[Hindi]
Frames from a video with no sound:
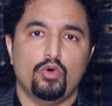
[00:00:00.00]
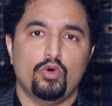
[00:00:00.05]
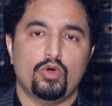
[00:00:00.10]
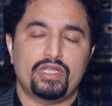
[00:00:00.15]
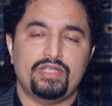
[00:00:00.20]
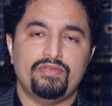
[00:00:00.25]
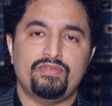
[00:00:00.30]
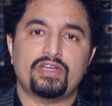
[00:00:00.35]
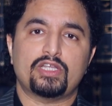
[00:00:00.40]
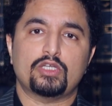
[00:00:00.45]

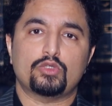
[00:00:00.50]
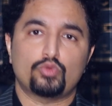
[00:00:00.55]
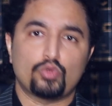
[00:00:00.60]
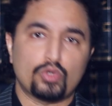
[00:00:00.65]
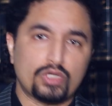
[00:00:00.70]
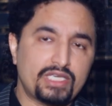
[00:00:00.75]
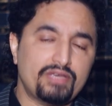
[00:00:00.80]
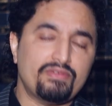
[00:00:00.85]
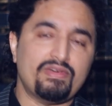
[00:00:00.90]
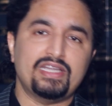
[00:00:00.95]
और इवन के
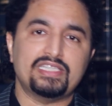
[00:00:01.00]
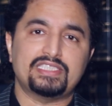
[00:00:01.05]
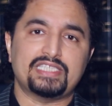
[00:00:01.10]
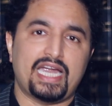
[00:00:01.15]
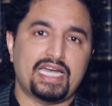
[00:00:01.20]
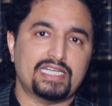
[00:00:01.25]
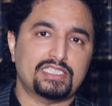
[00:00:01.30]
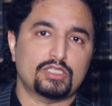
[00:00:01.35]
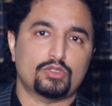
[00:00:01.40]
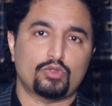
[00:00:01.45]
तुर्की वाली
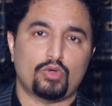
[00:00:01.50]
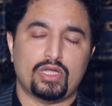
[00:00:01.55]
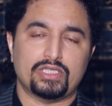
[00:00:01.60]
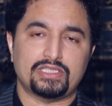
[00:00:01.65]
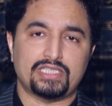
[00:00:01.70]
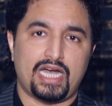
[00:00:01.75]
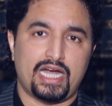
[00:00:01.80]
साइड से थोड़ा